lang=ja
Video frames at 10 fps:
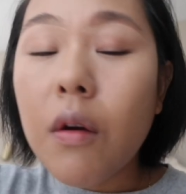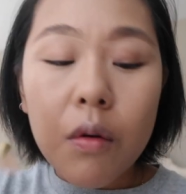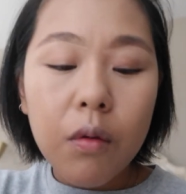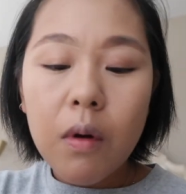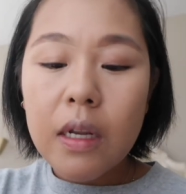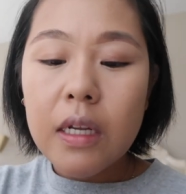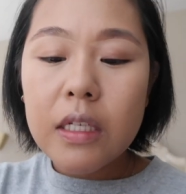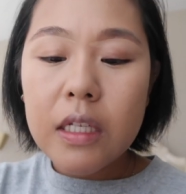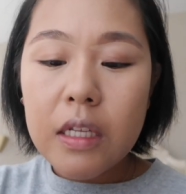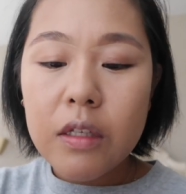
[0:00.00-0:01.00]
このお
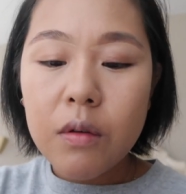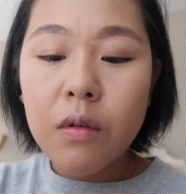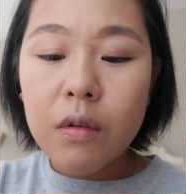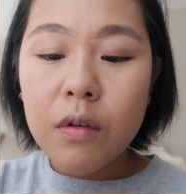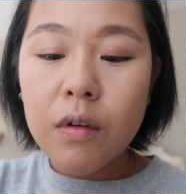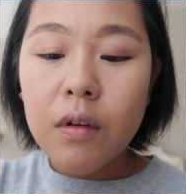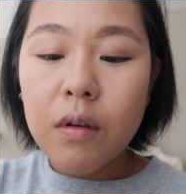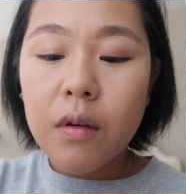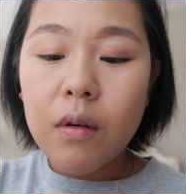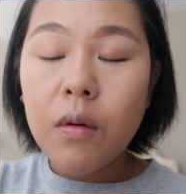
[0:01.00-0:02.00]
話にすごく
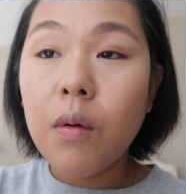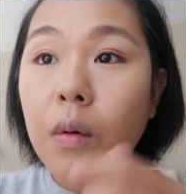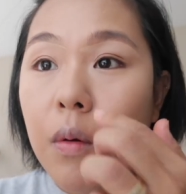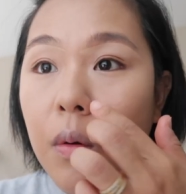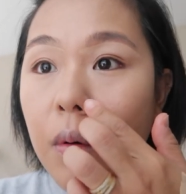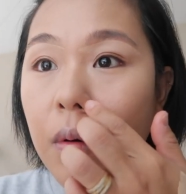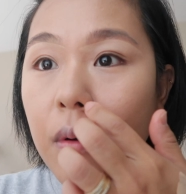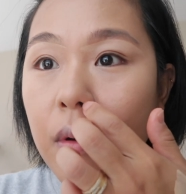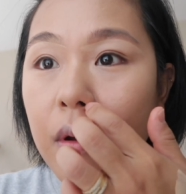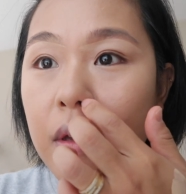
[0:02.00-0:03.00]

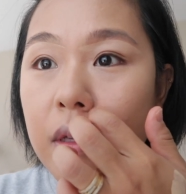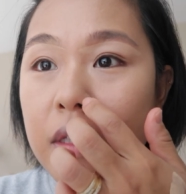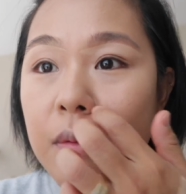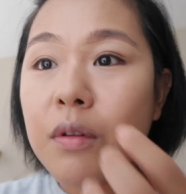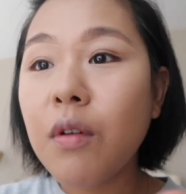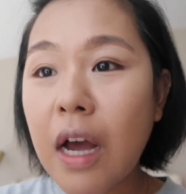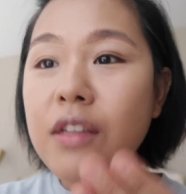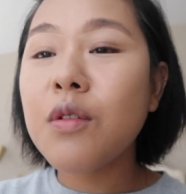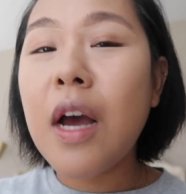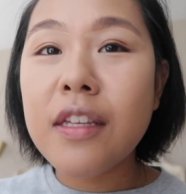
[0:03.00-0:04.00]
こう自分の
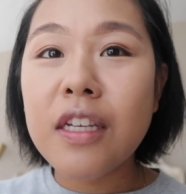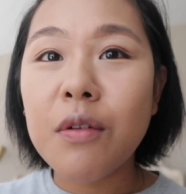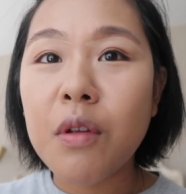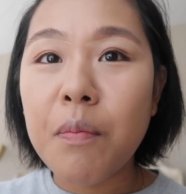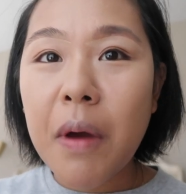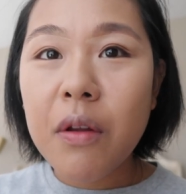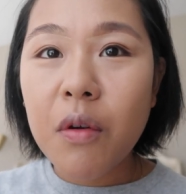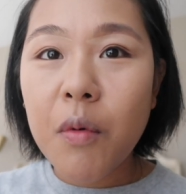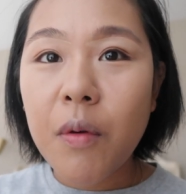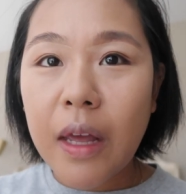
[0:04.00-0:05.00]
感情入っちゃう人いっぱいいる
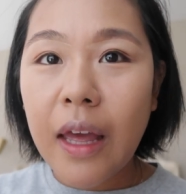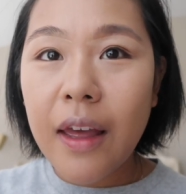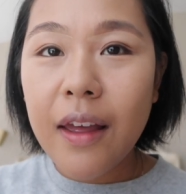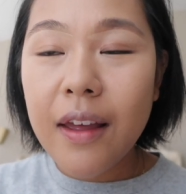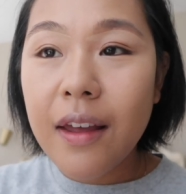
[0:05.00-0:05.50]
と思うわけ